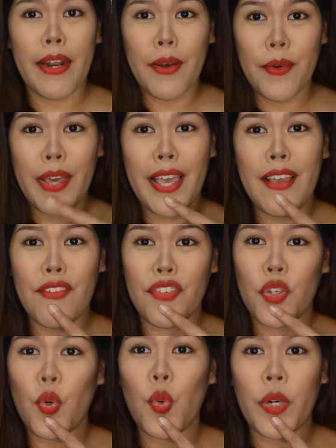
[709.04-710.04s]
By the way, if
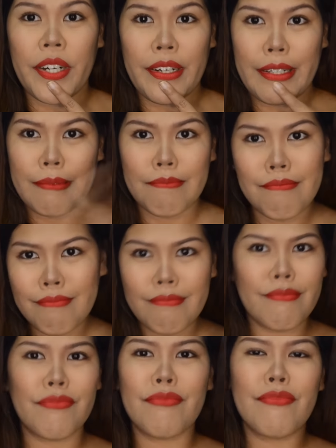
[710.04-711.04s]
you were
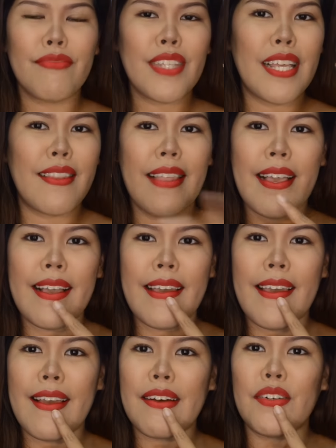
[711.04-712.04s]

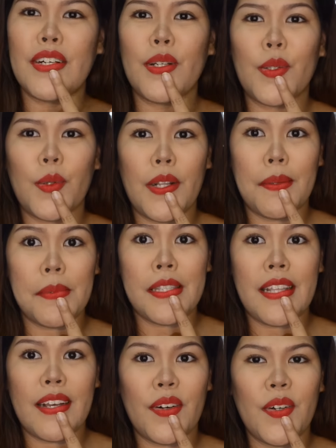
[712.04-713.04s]
thinking kung ano tong
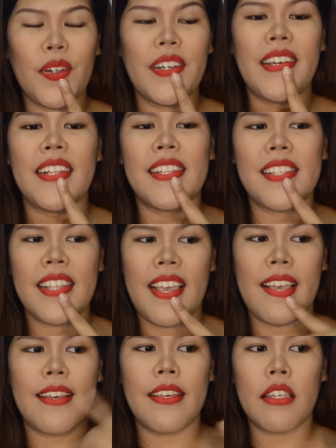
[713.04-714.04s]
lipstick ko, it's
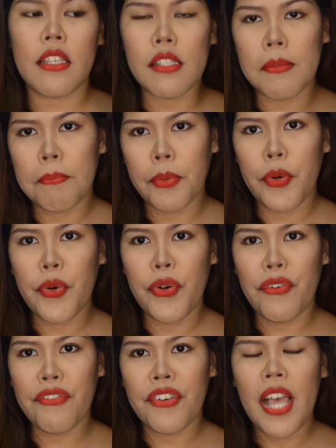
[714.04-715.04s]
a kiss proof